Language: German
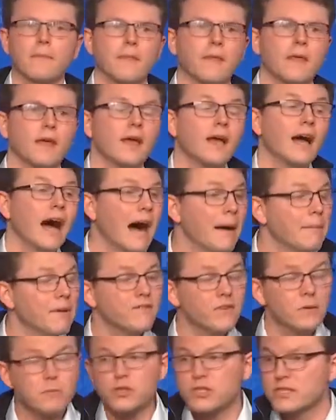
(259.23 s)
Aber wir
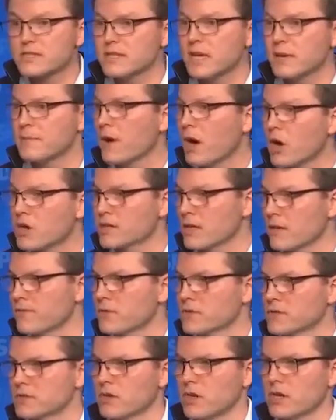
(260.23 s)
müssen eben auch dafür
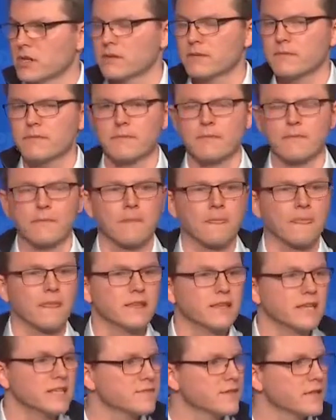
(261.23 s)
sorgen,
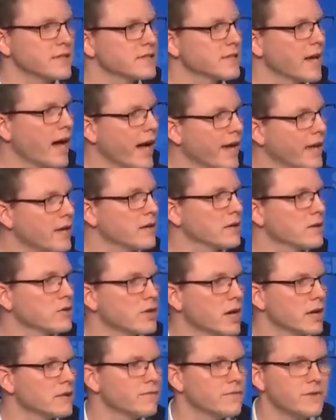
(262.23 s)
dass wir in drei oder
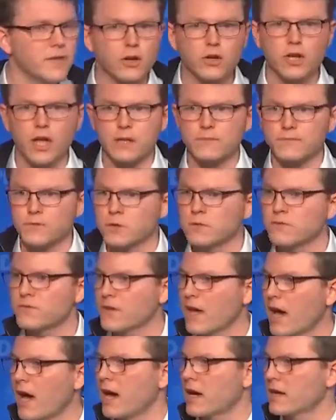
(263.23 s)
in vier oder in fünf
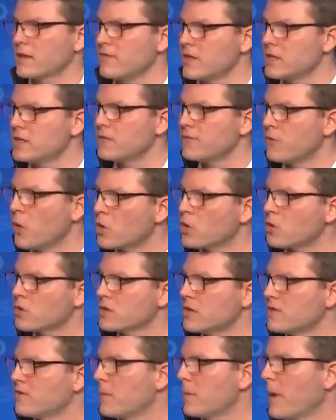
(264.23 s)
Jahren, wenn die Wohnungen, die
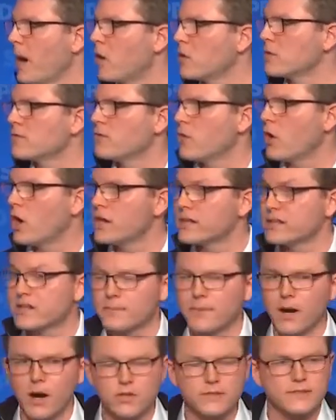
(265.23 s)
wir bauen wollen,
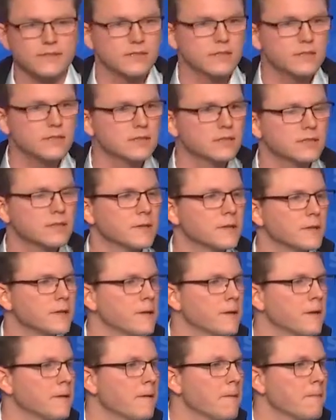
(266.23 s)
gebaut sind,
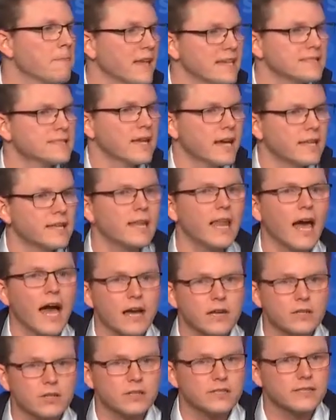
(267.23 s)
dass da die Lage
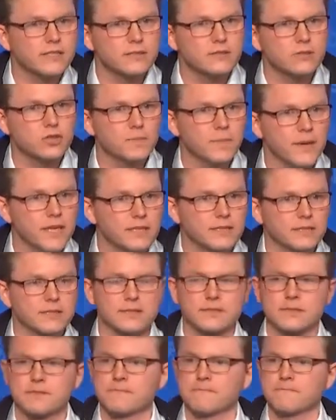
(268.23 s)
noch nicht zu spät
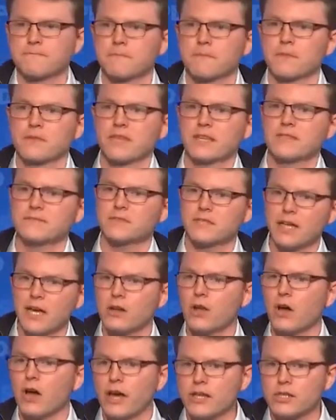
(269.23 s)
ist dass wir da
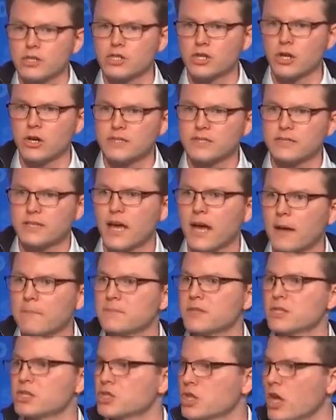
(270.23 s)
noch eine Chance haben, die
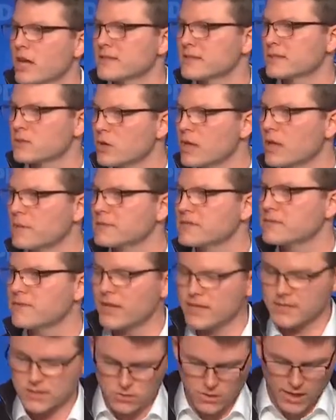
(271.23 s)
Stadt so lebenswert
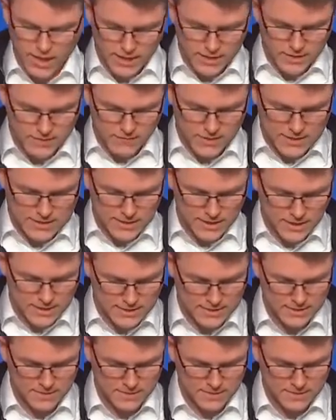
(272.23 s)
zu halten, wie sie ist.